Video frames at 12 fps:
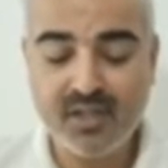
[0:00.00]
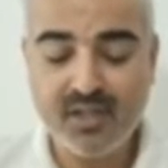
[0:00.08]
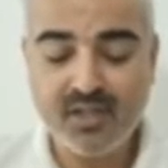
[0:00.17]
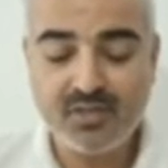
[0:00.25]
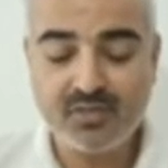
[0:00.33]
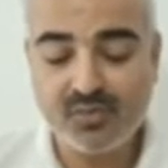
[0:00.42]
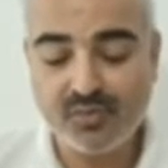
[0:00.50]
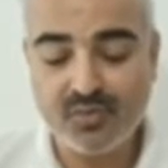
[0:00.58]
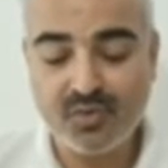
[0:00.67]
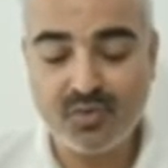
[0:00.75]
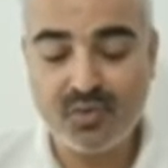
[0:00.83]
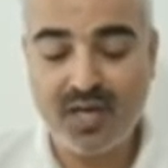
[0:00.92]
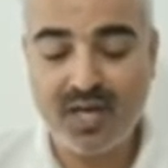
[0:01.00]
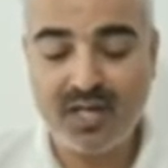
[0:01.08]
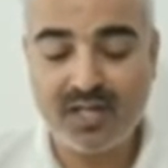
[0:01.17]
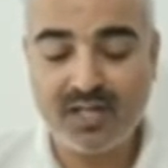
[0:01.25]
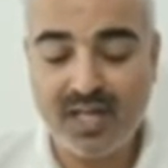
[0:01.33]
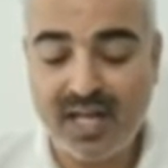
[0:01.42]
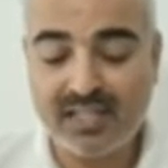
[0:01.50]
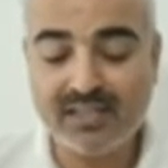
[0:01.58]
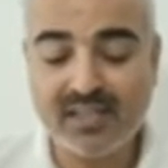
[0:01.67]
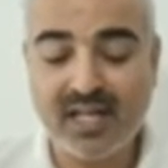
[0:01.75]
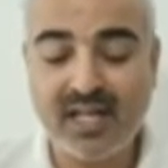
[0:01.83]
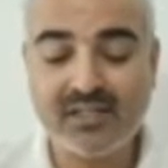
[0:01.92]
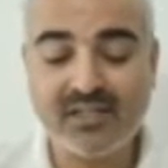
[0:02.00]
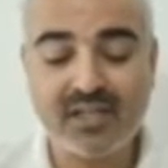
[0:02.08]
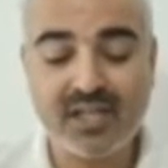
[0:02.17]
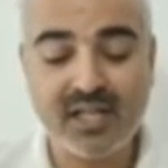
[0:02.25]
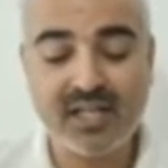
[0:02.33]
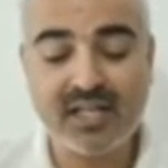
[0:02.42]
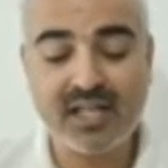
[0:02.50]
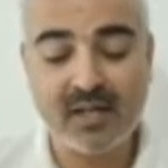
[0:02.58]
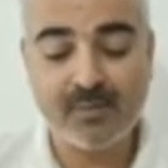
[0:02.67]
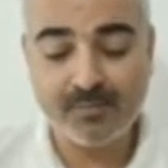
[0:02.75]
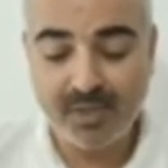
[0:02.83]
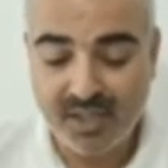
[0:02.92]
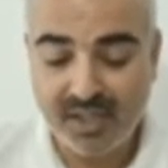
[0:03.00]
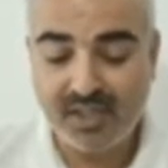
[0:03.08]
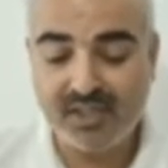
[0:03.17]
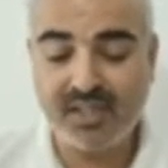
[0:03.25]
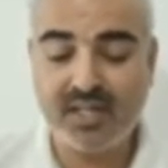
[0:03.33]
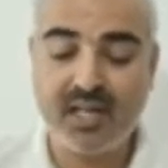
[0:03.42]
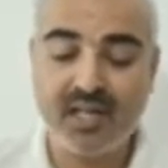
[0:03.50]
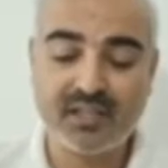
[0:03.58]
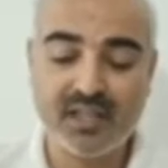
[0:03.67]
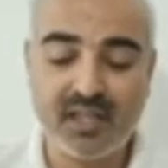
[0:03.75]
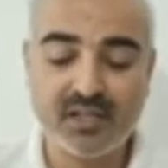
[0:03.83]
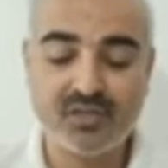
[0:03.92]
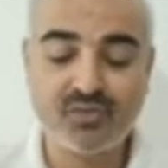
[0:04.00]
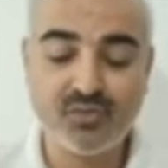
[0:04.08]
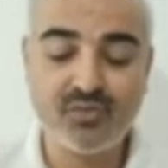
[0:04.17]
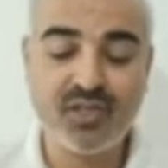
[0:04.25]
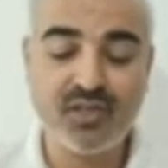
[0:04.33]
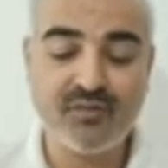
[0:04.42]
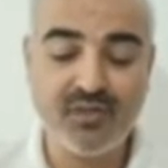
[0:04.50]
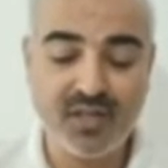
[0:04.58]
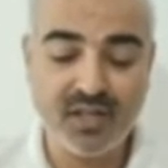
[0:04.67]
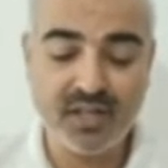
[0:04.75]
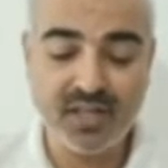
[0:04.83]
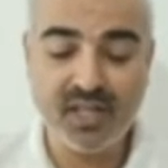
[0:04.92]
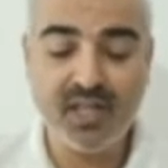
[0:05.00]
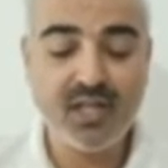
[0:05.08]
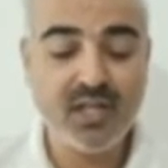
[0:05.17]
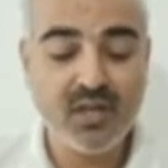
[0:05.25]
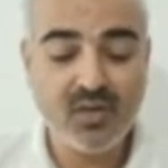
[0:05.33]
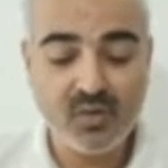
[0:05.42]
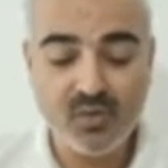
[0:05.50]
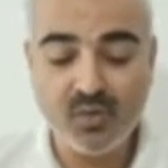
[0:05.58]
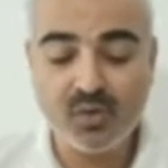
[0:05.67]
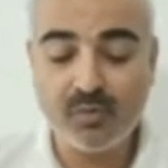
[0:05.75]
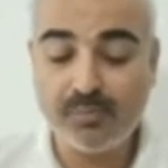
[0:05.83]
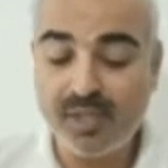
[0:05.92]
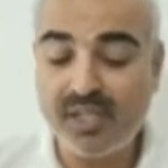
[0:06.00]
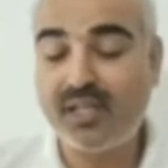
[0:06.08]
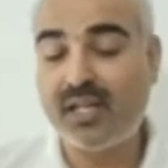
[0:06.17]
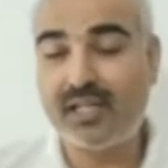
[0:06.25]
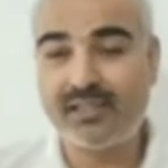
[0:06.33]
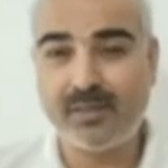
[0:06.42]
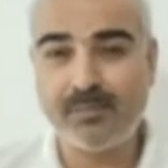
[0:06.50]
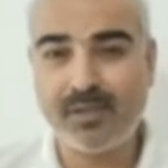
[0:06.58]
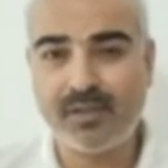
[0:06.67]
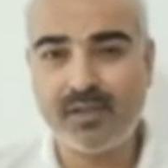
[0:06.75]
ఏమి చేస్తారు వీళ్ళు ఎలాంటి యోగులు అంటే ఈ సంప్రదాయం యొక్క యోగులు ముఖ్యము